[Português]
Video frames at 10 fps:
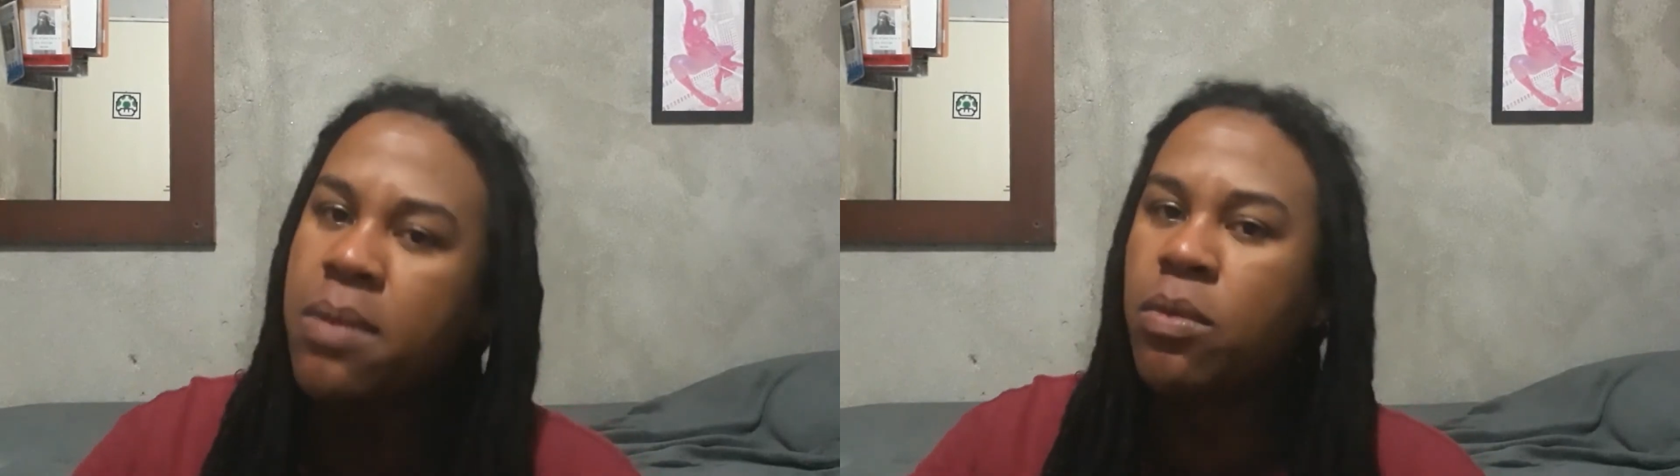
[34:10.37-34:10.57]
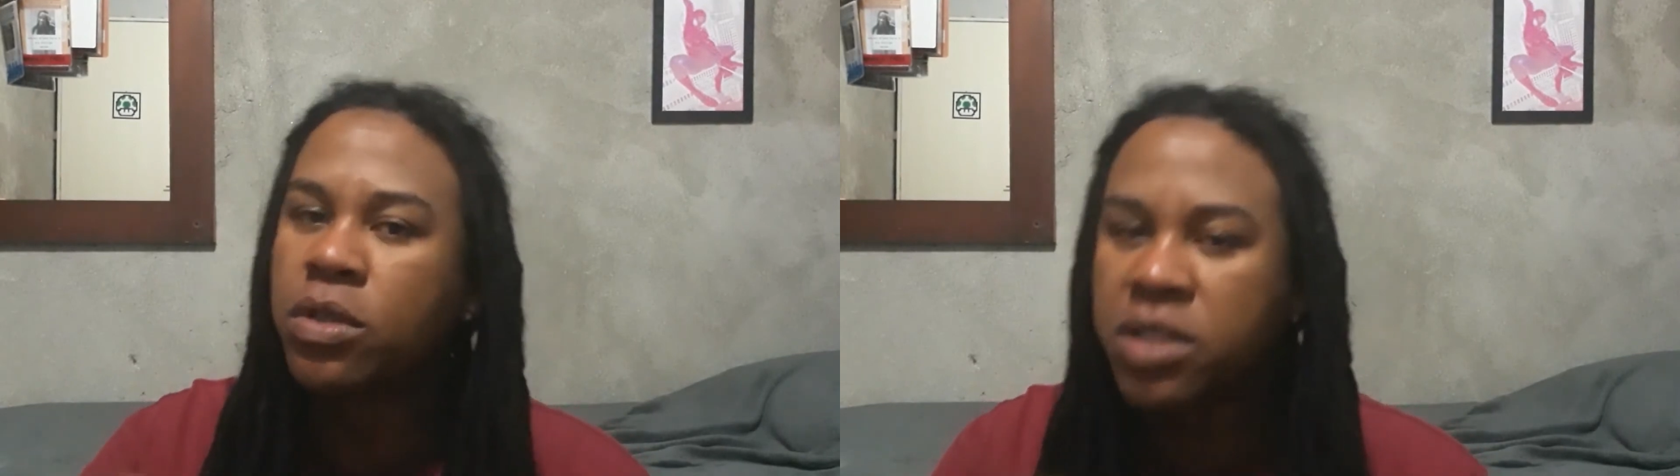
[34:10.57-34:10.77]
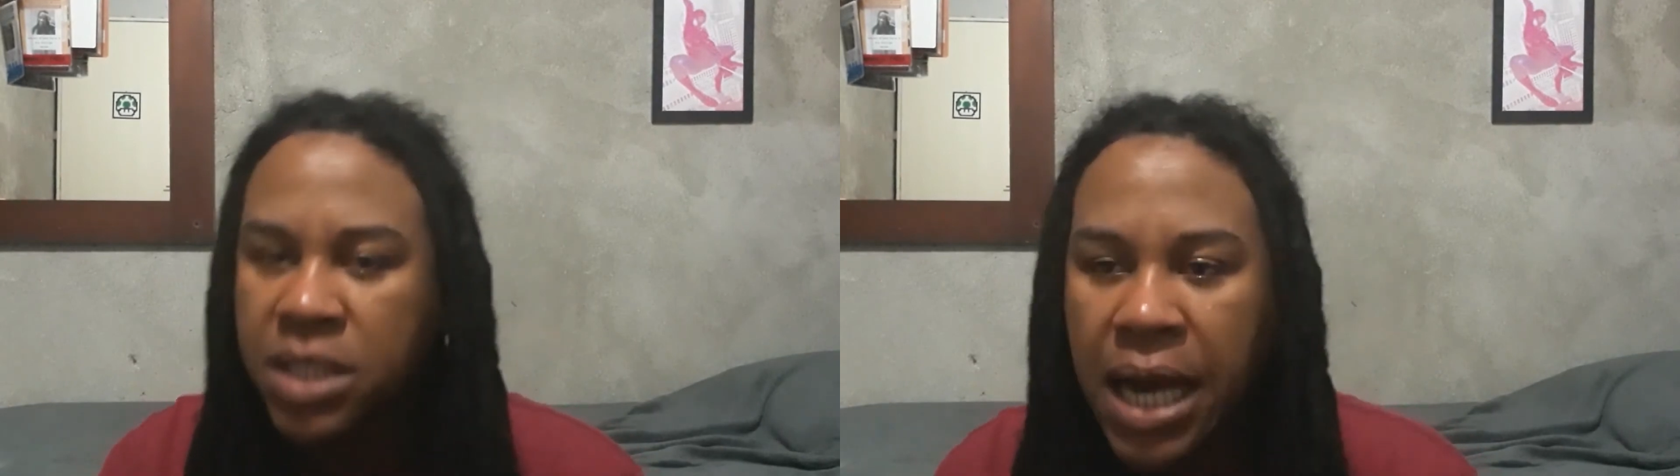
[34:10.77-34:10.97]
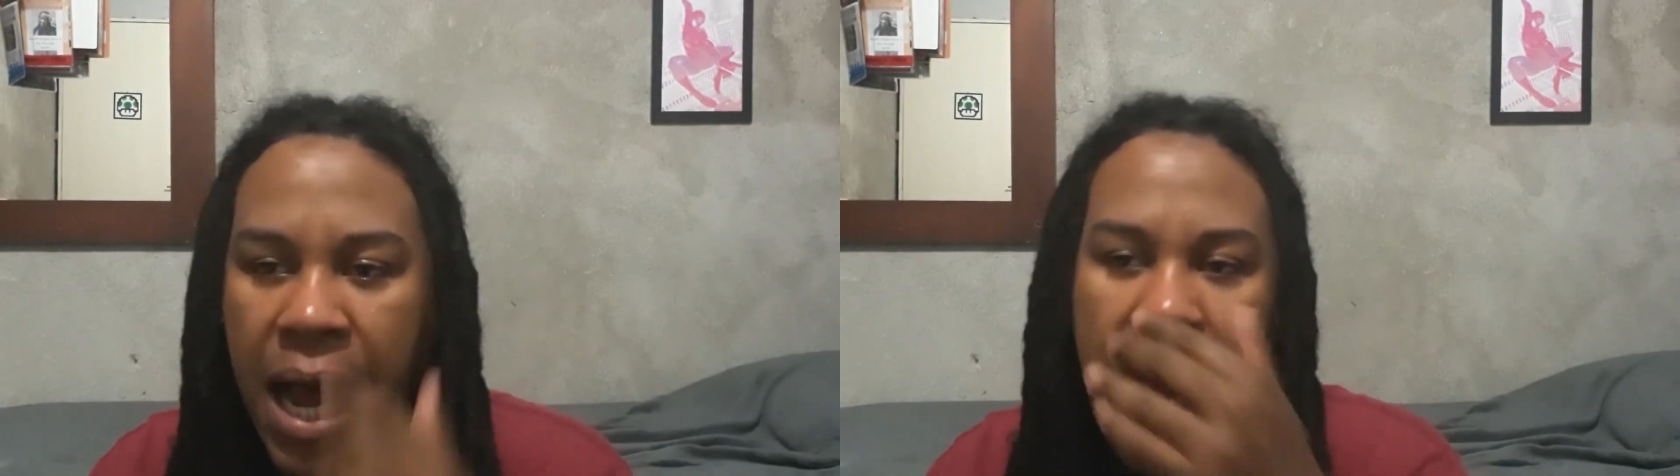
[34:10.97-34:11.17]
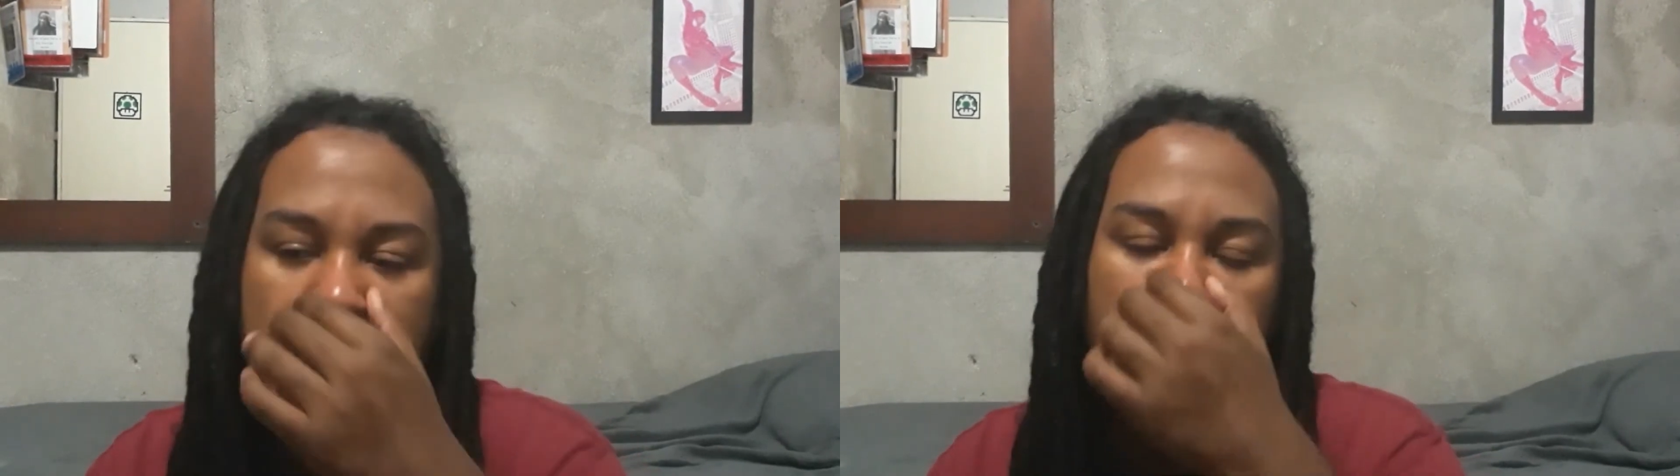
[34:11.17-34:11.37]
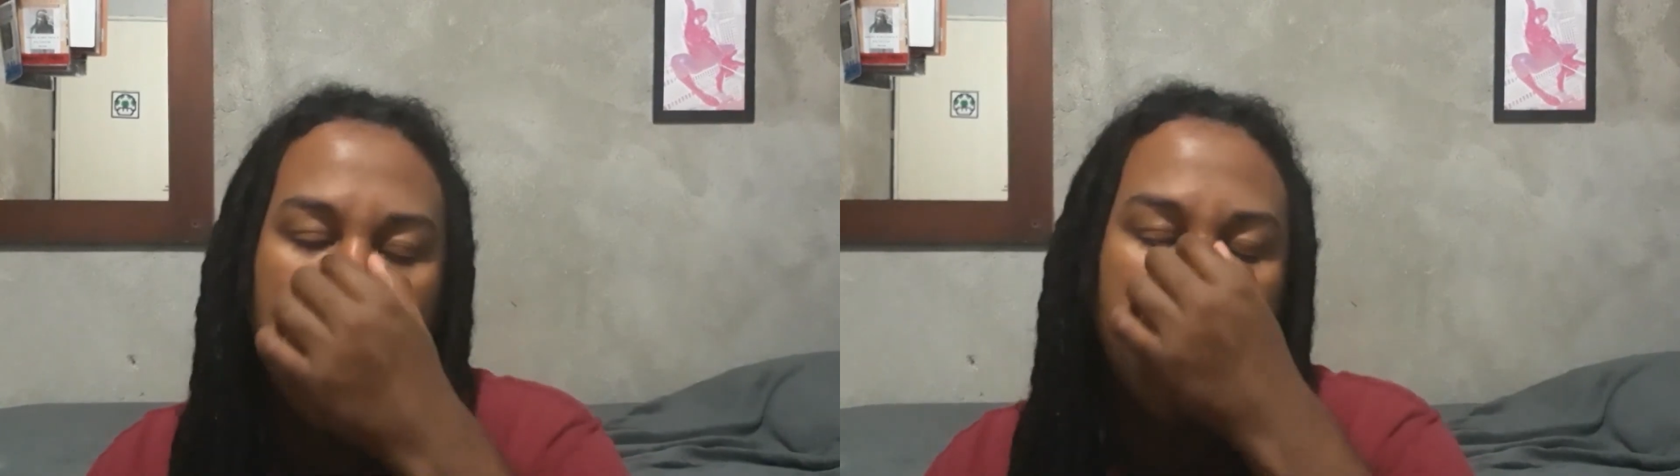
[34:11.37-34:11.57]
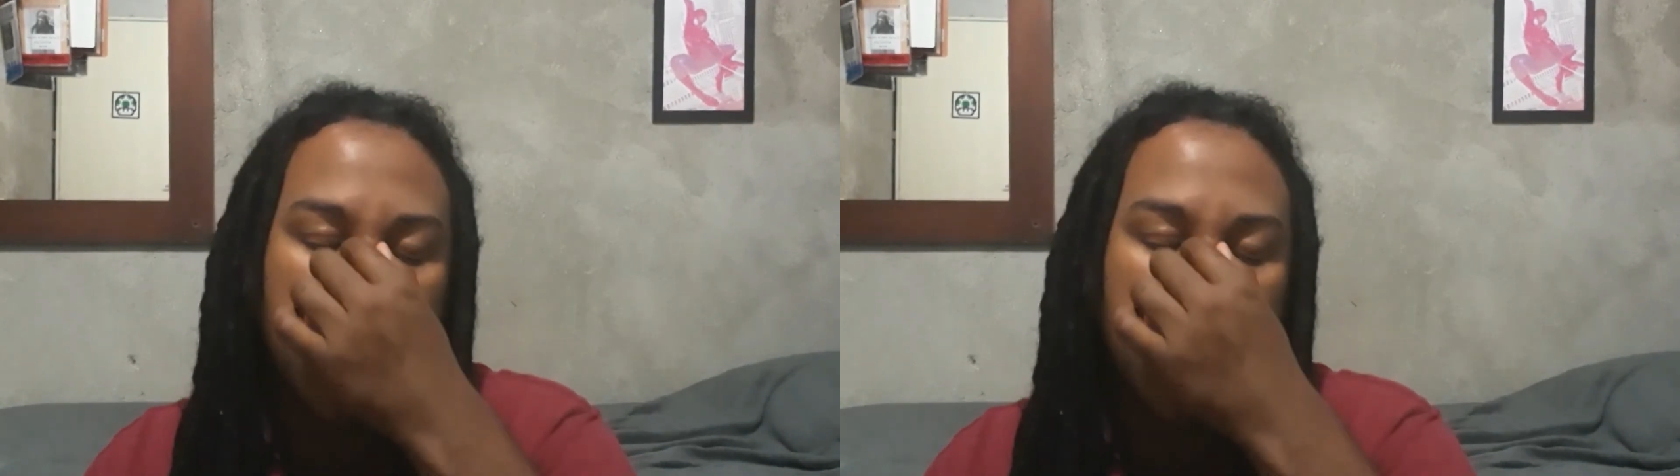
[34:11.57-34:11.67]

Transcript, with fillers: mostrar